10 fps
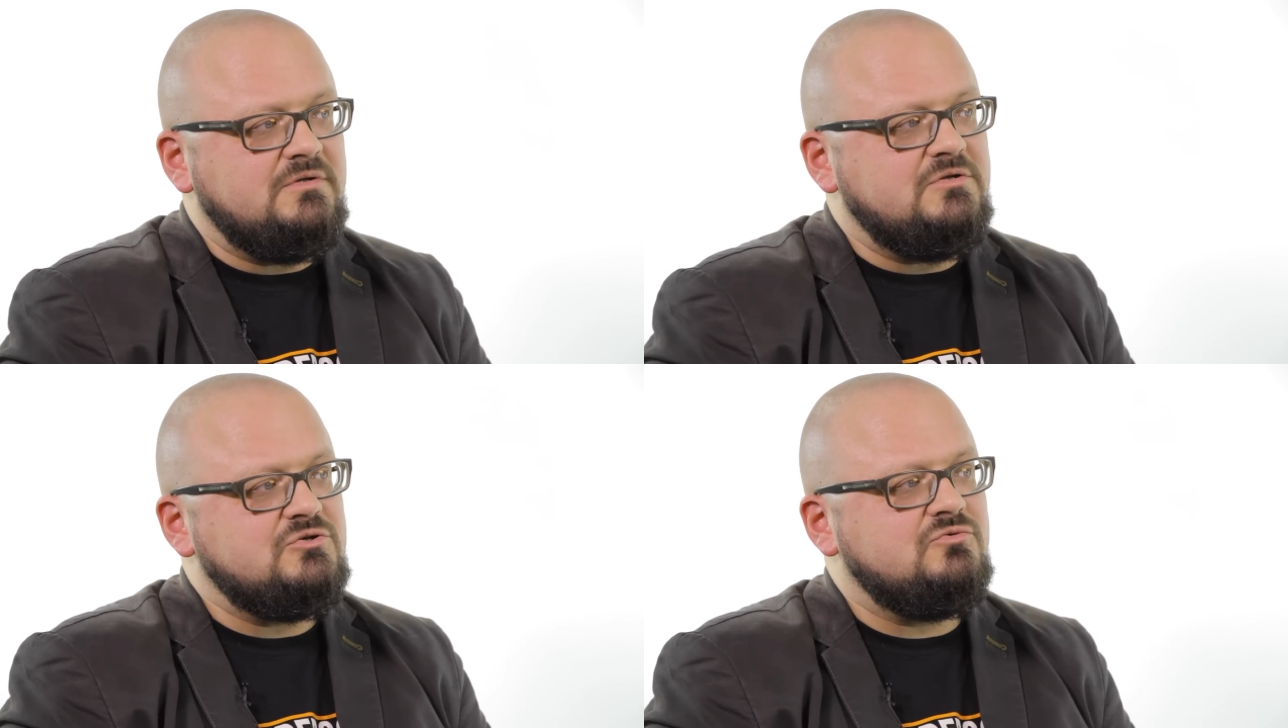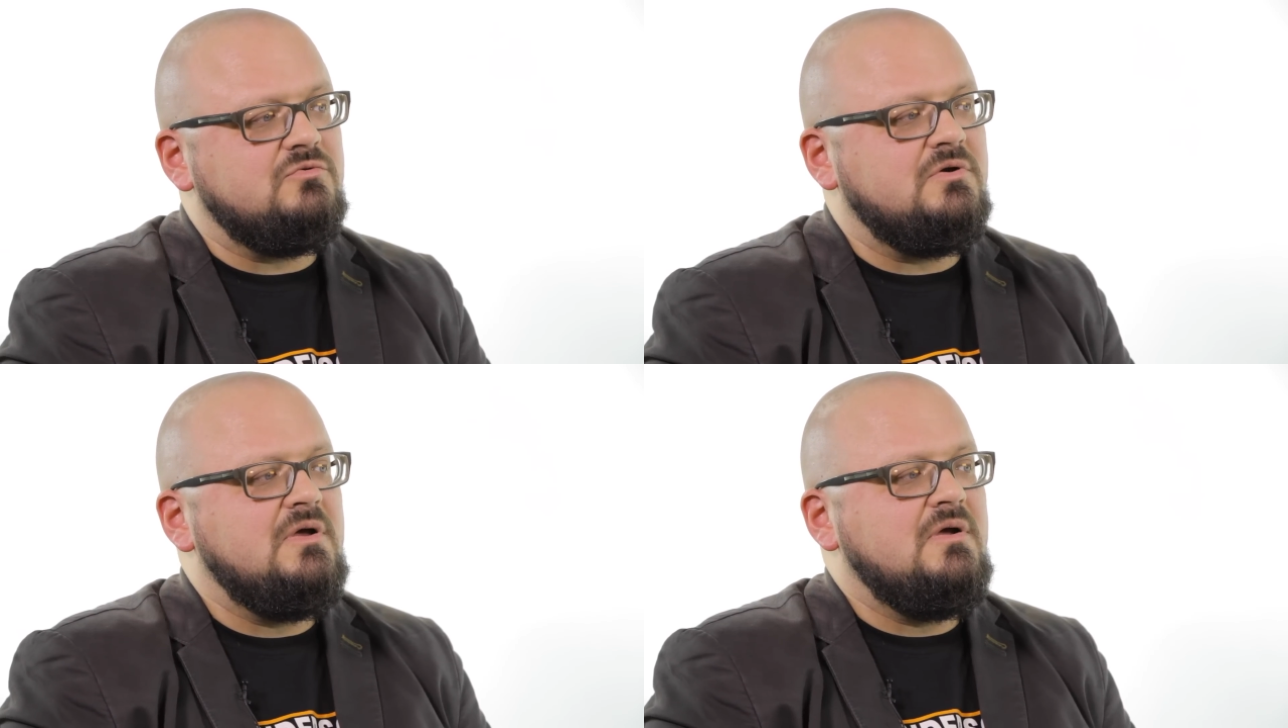
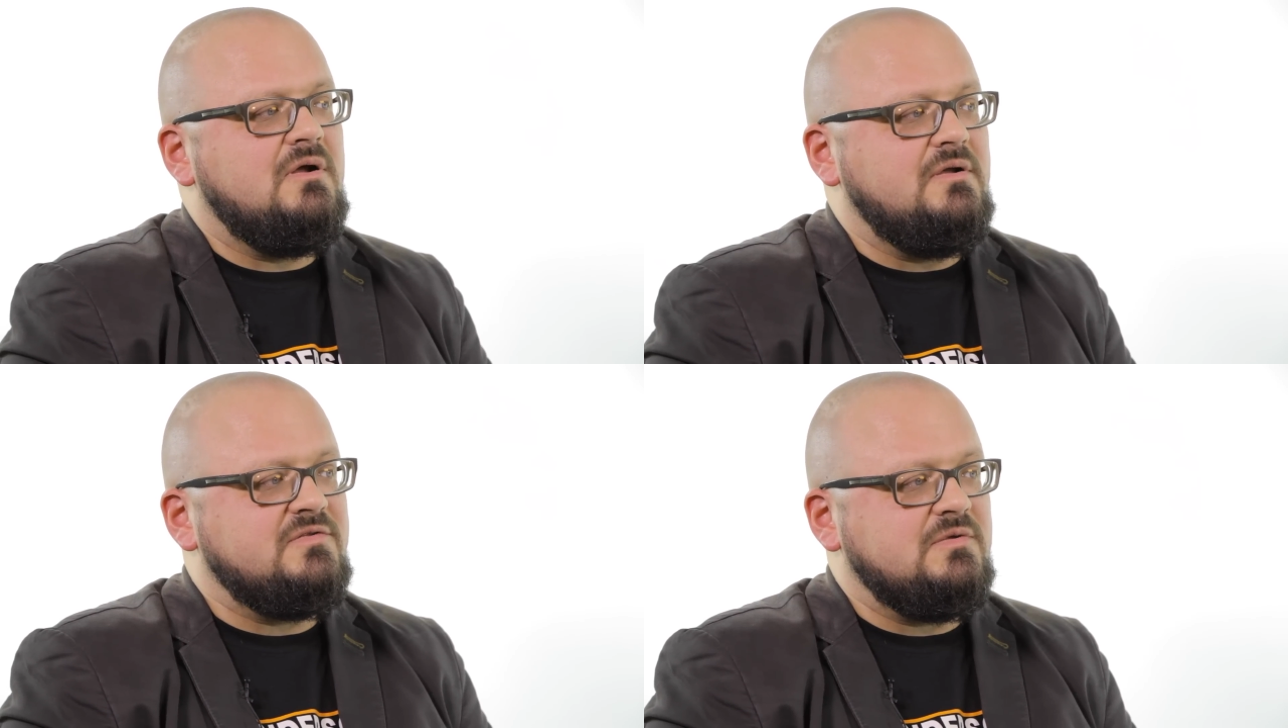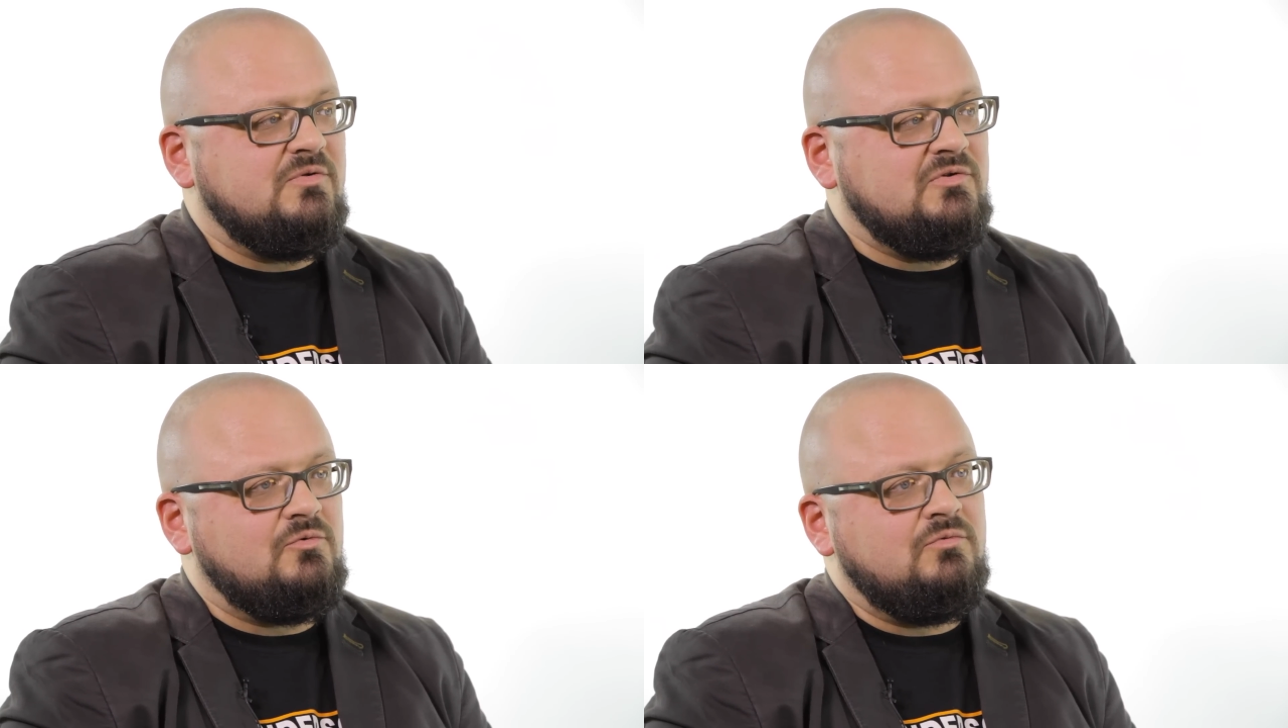книжку «Лекции
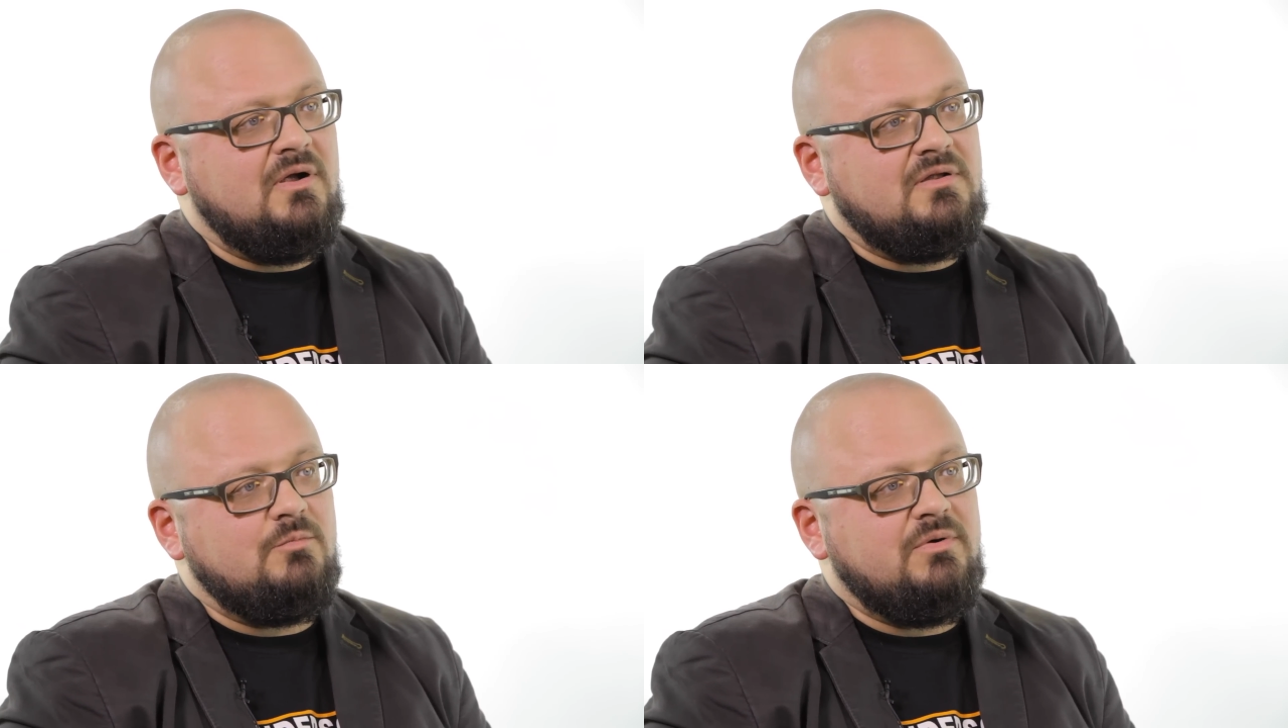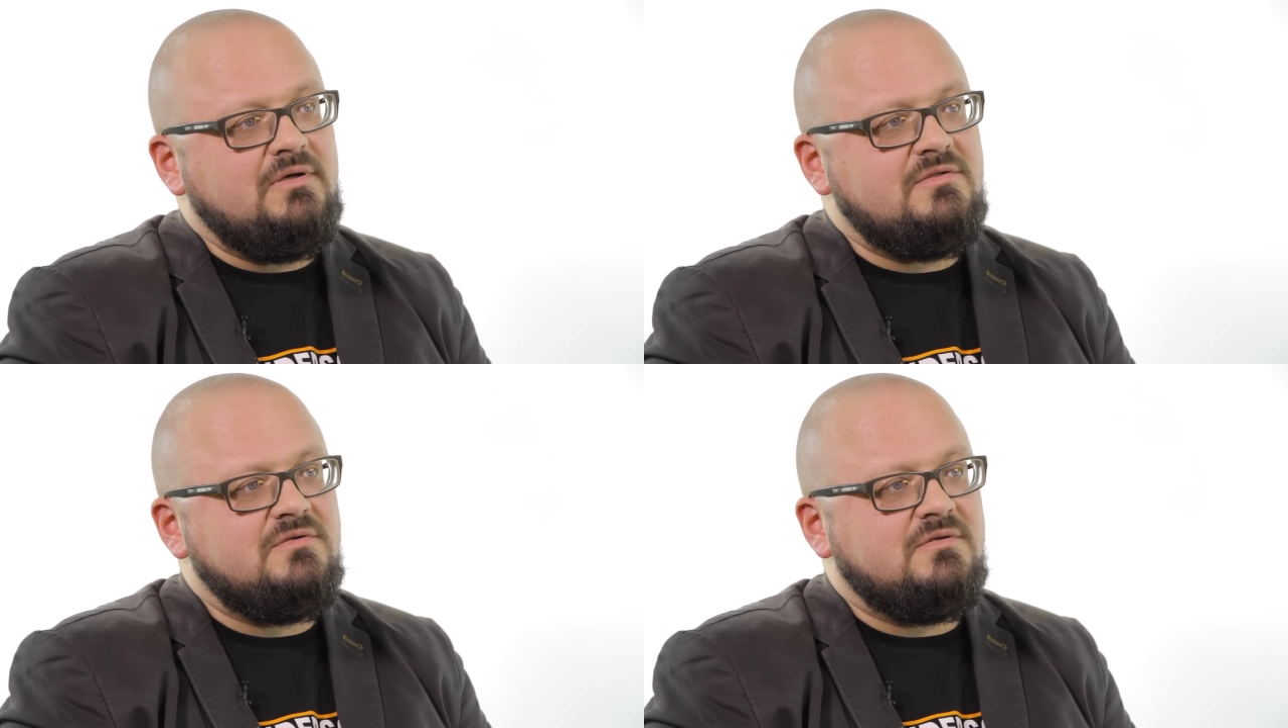по структуральной
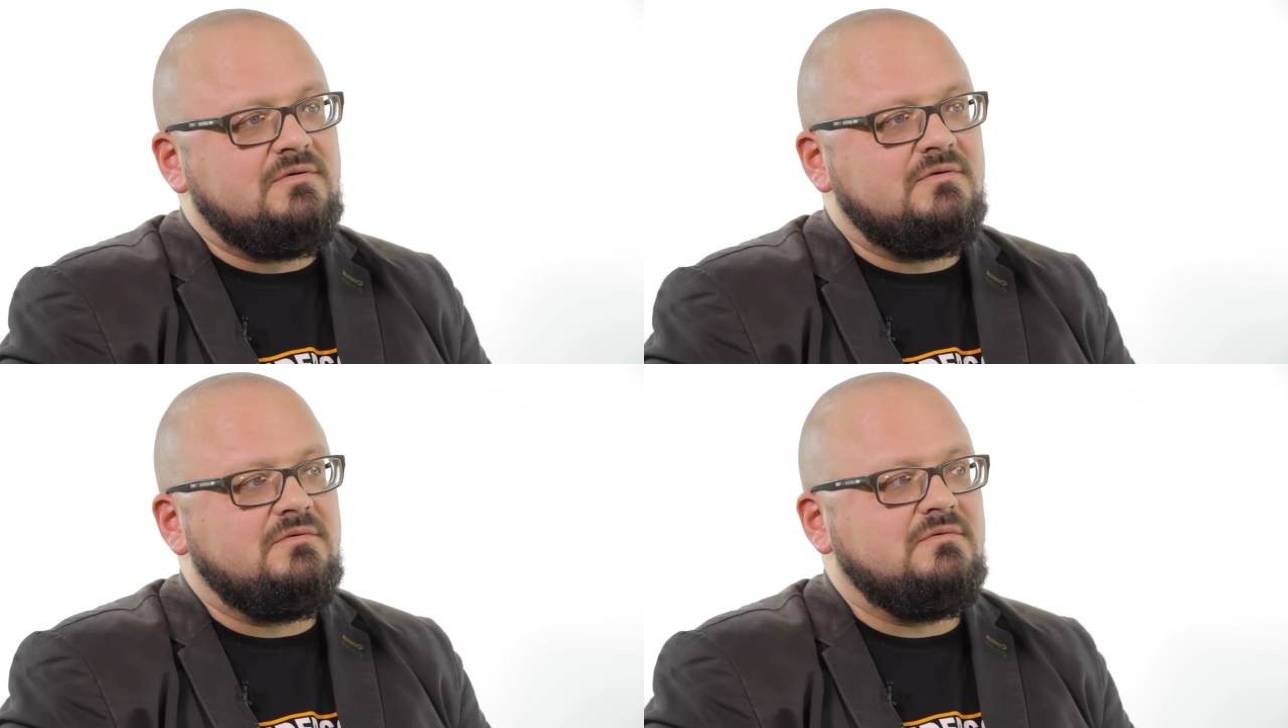поэтике»,